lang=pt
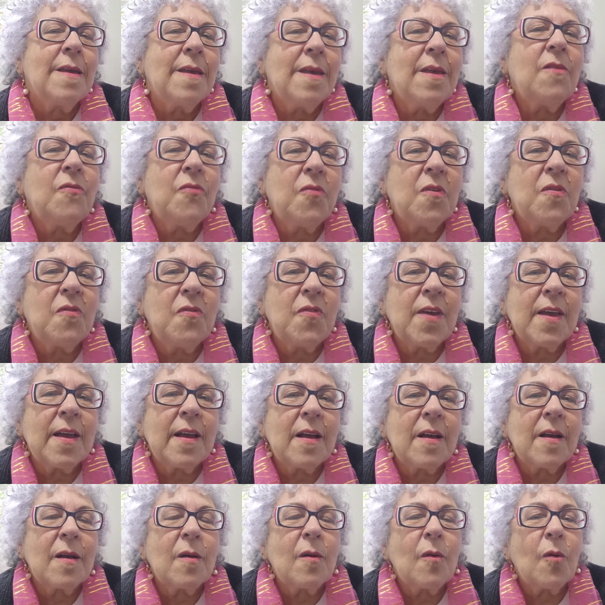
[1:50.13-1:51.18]
e
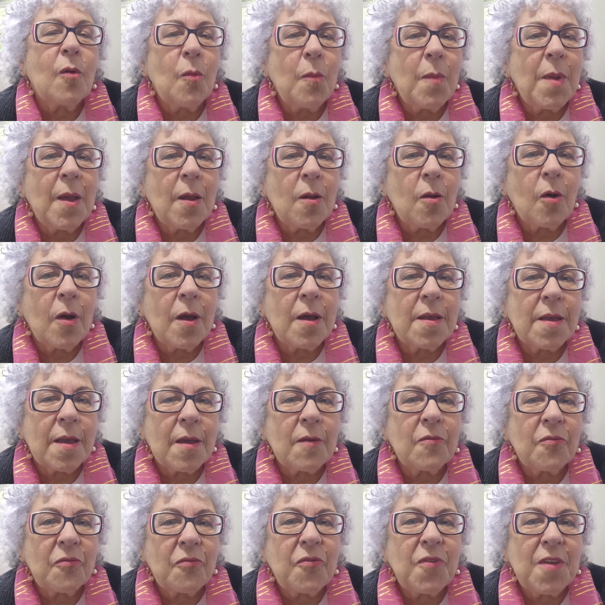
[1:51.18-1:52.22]
viver o melhor que
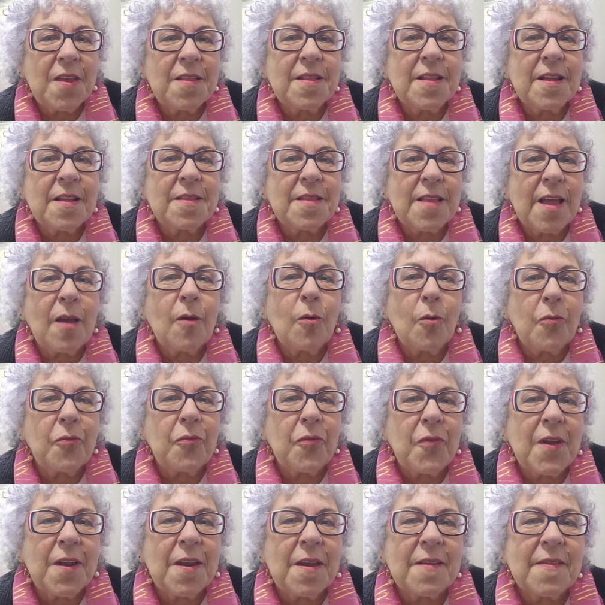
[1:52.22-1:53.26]
a vida tem a
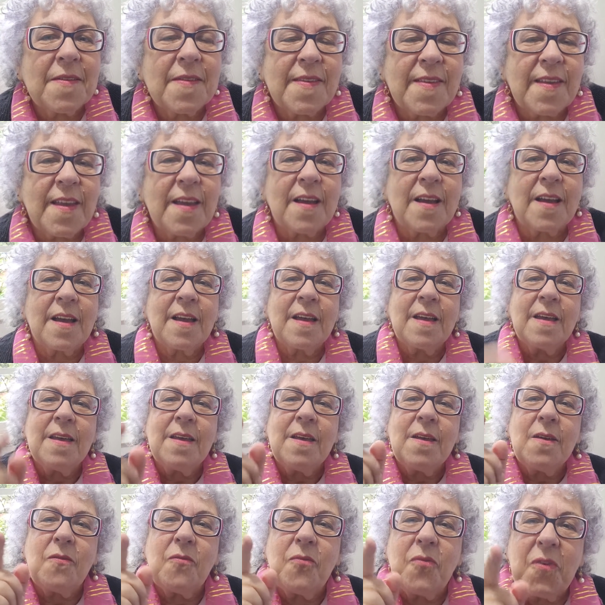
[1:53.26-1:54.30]
oferecer.
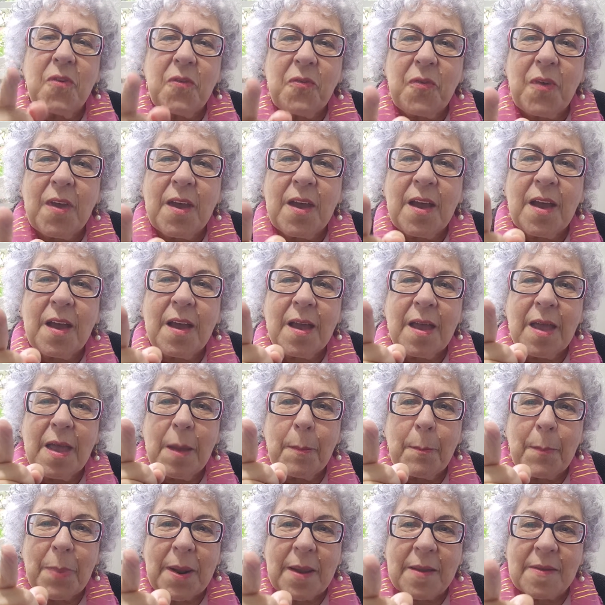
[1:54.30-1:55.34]
Viver
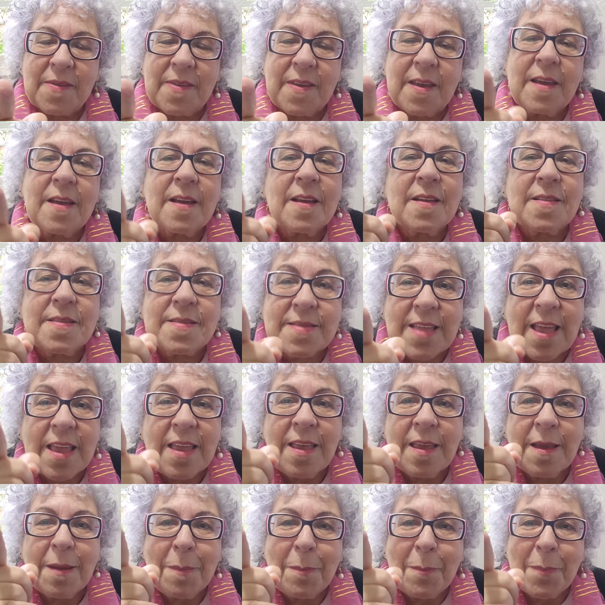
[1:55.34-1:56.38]
é prazer,
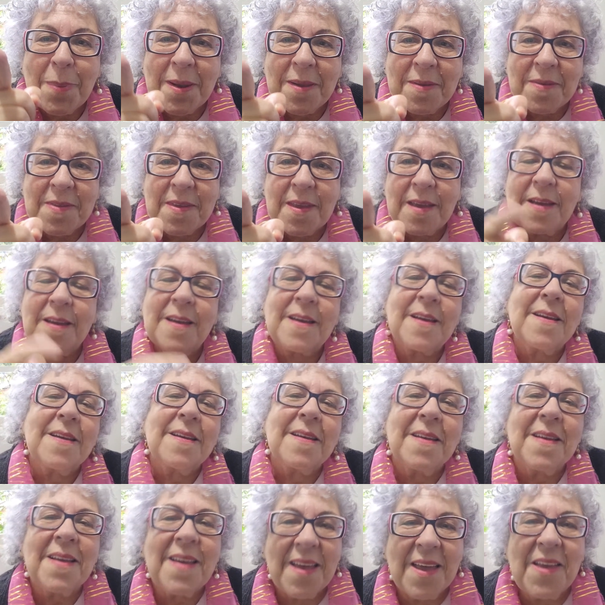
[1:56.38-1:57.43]
tenha prazer
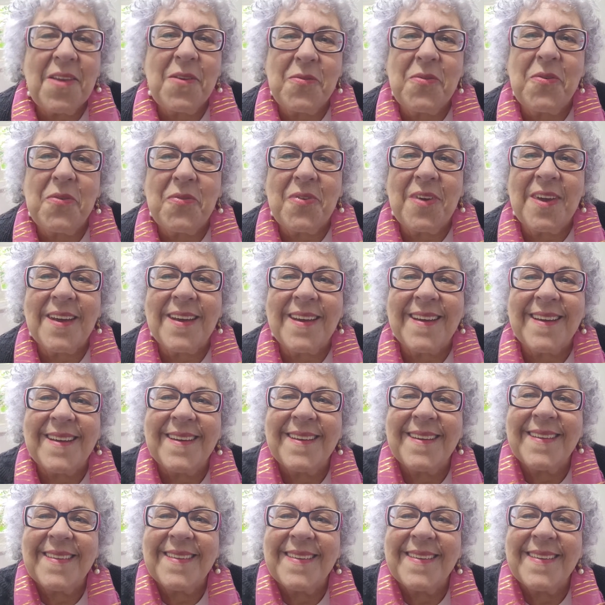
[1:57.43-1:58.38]
em viver.